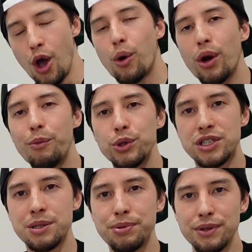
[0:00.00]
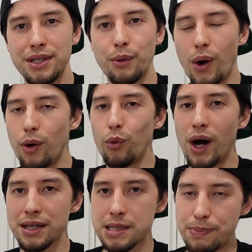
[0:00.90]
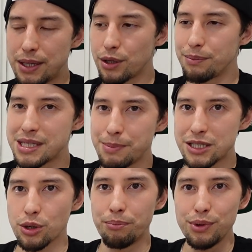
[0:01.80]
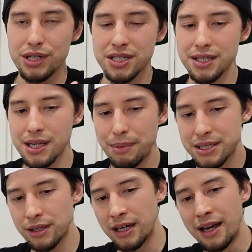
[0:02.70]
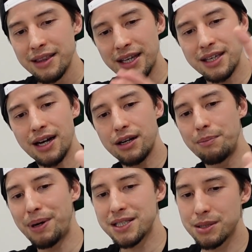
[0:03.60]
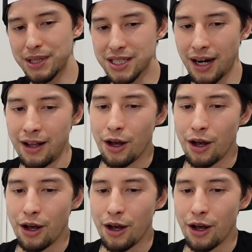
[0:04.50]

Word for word: これも自分でワンワン、スピードのミスマッチを無理して攻めずに的確にパスしました。